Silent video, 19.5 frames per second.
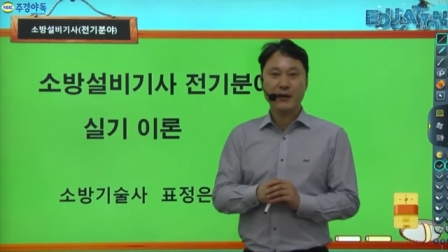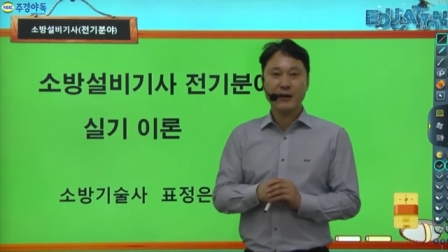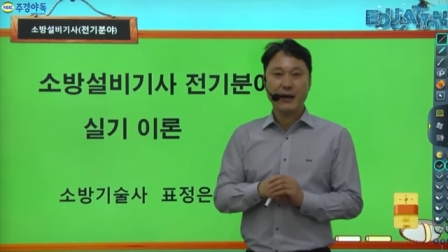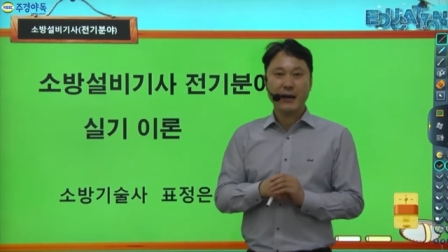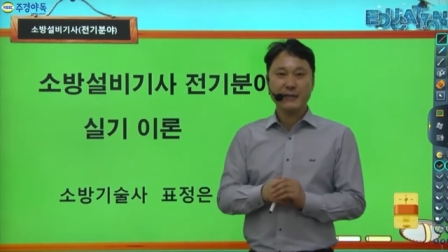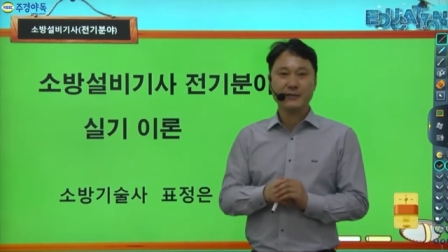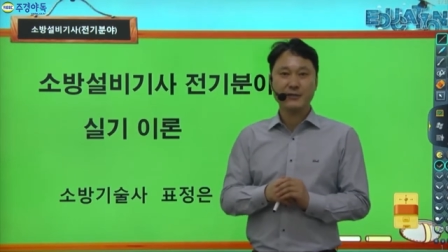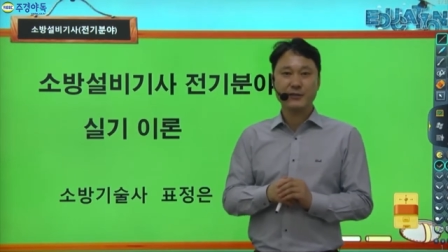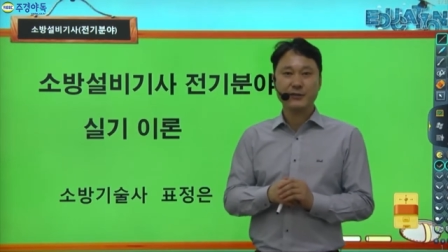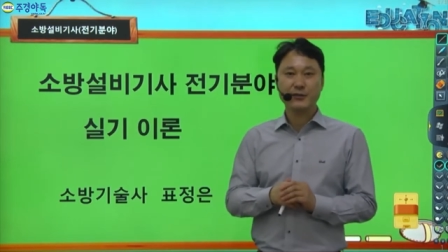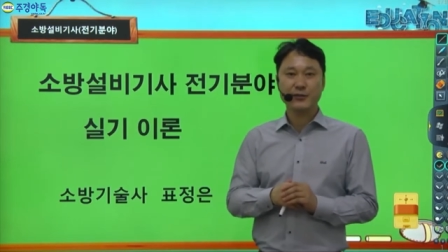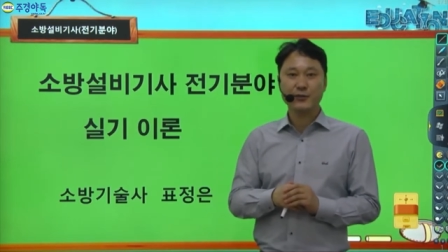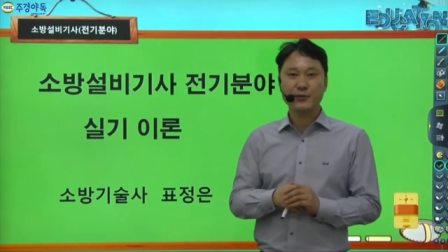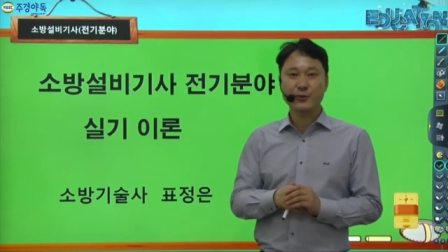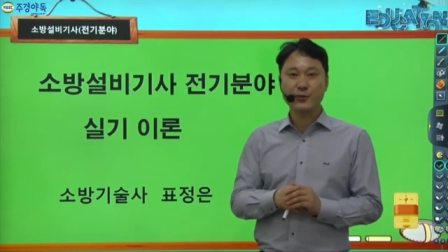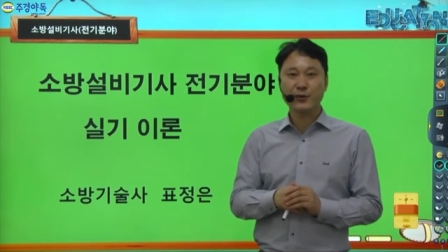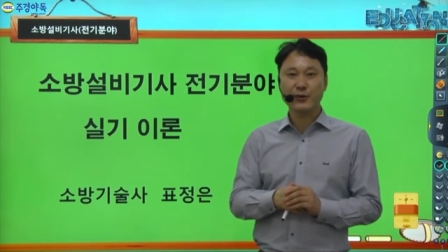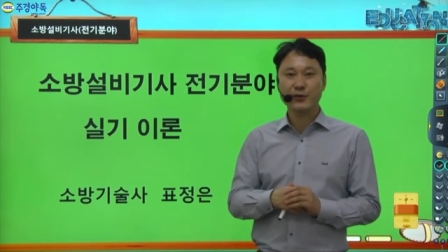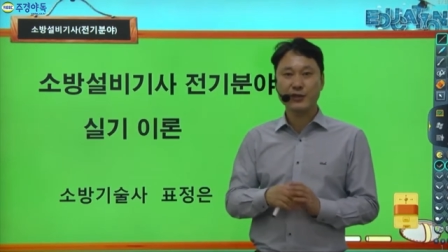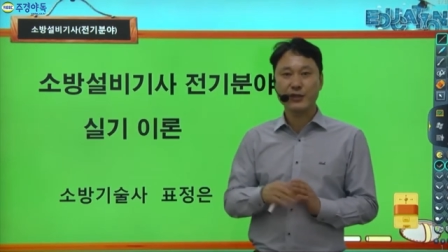하는 그런
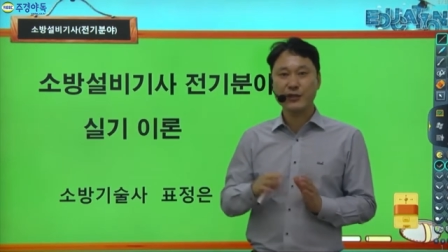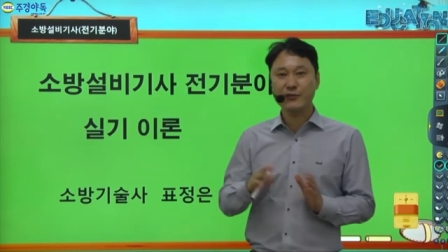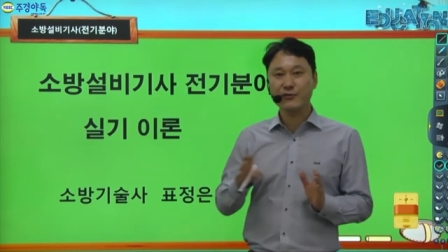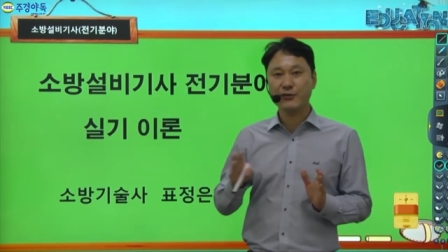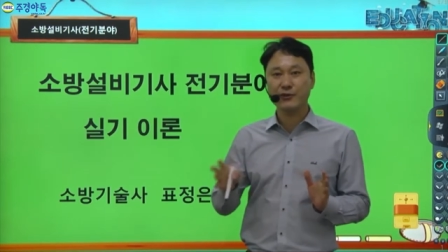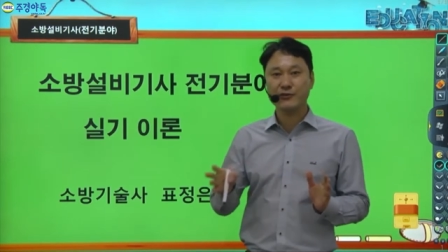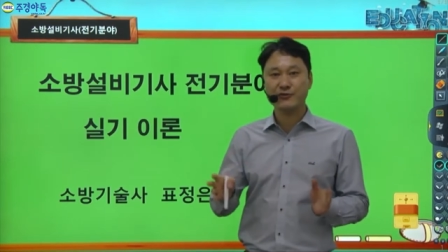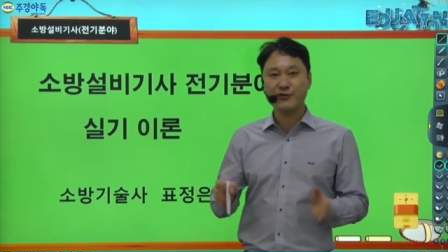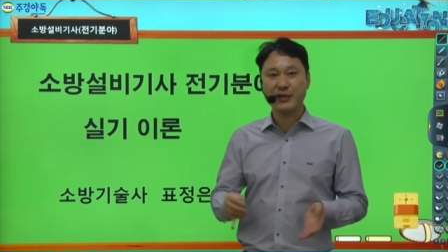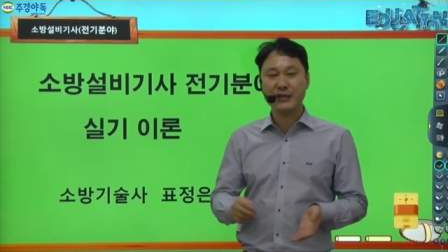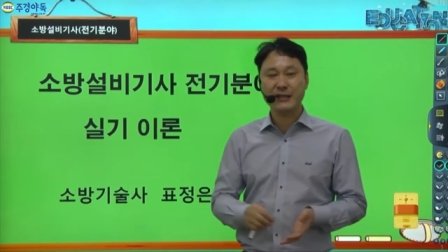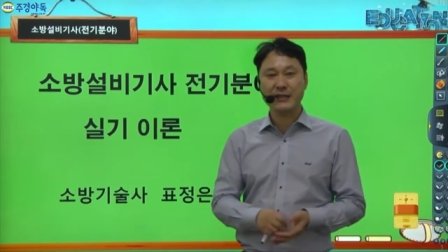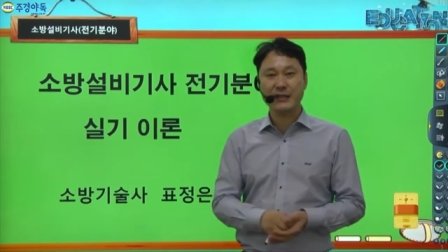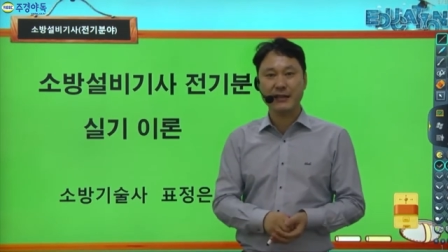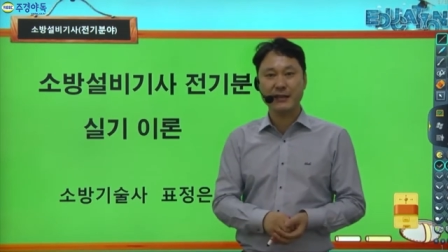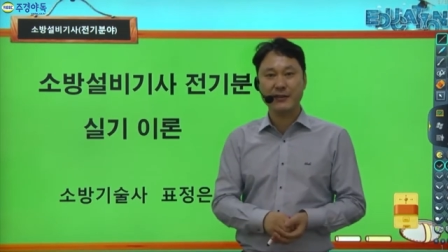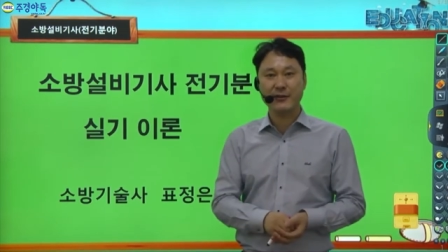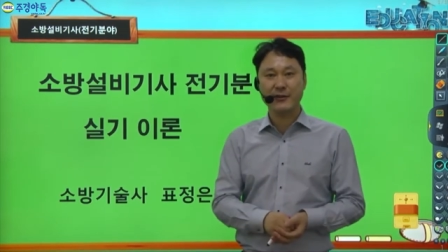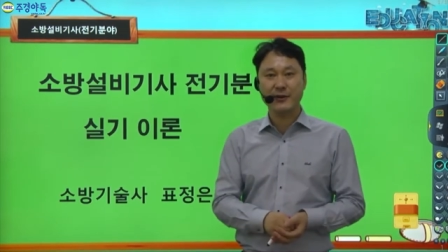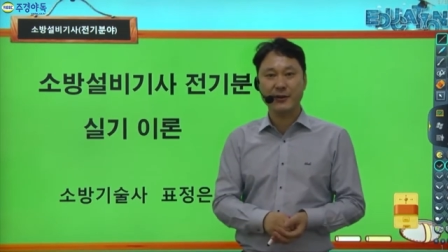노력을 기울여 줘야
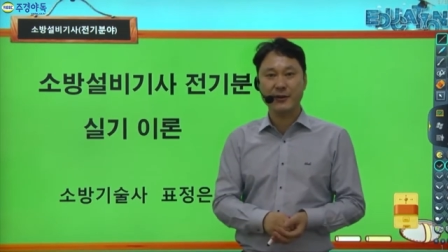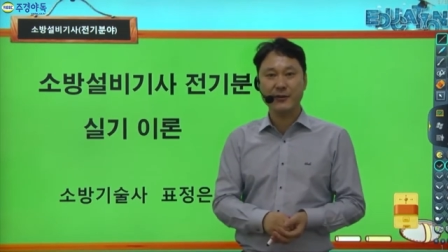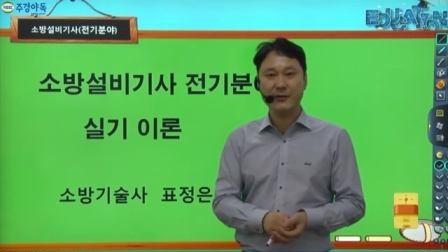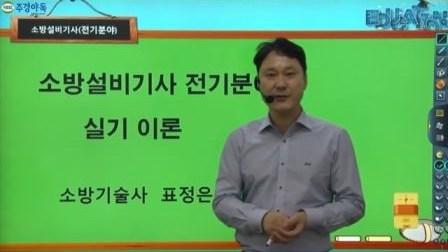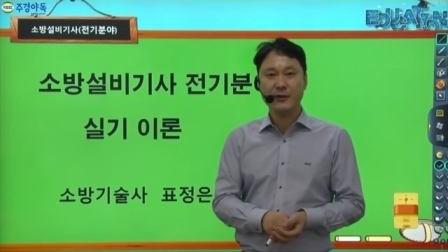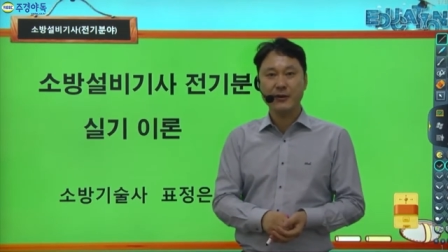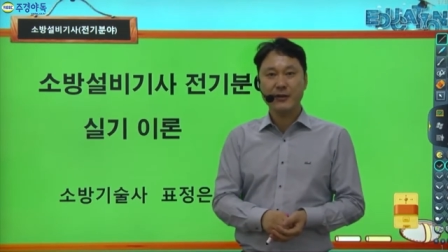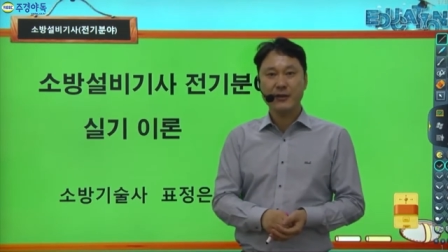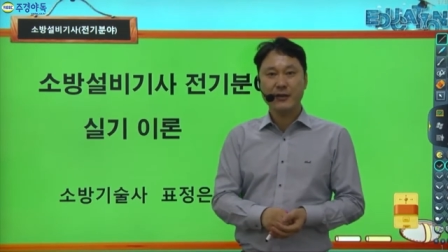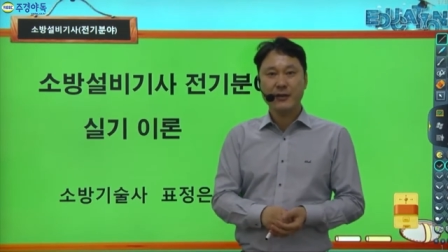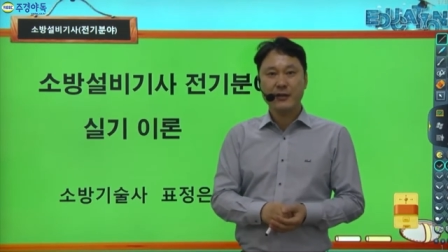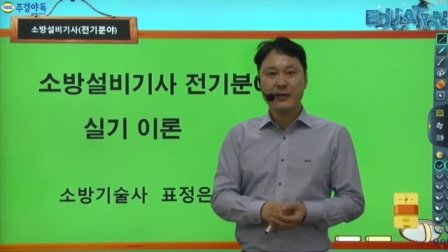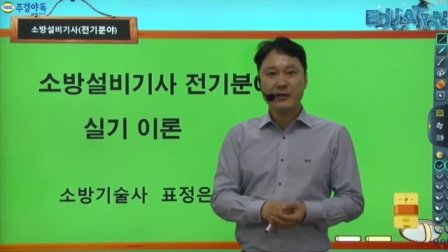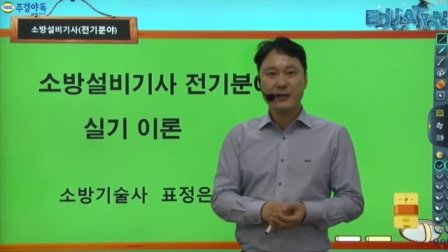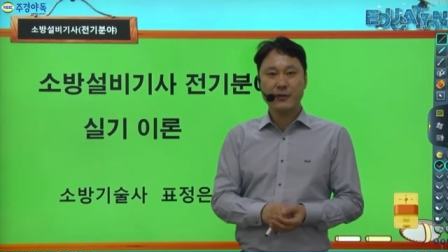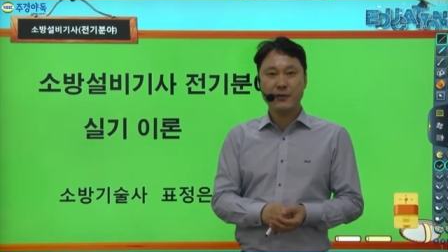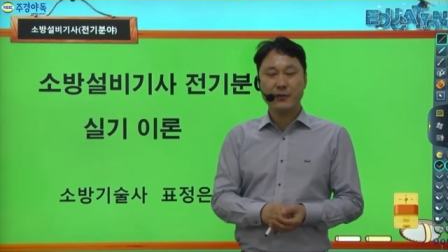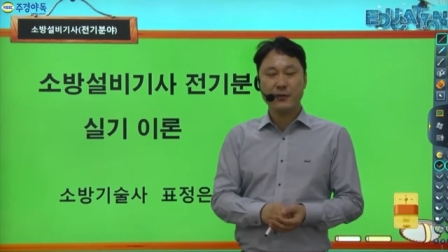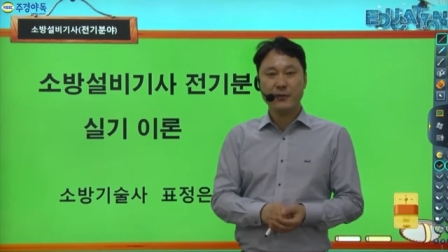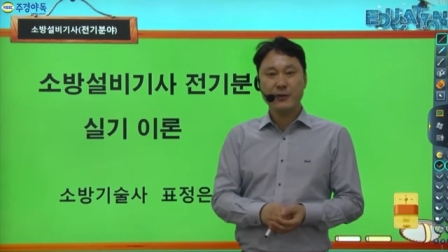된다는 거예요.
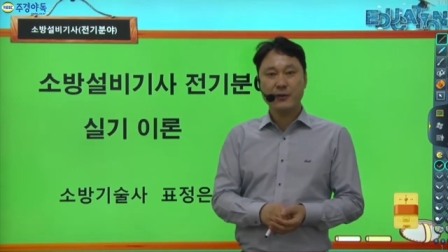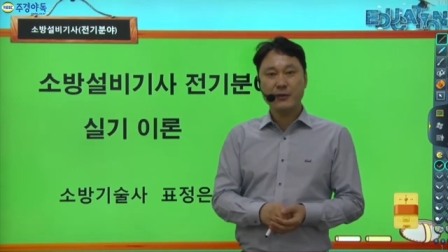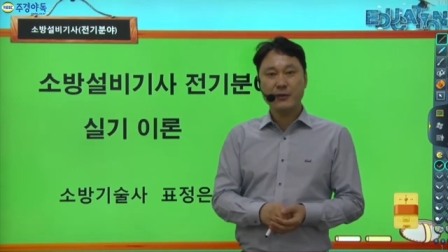그리고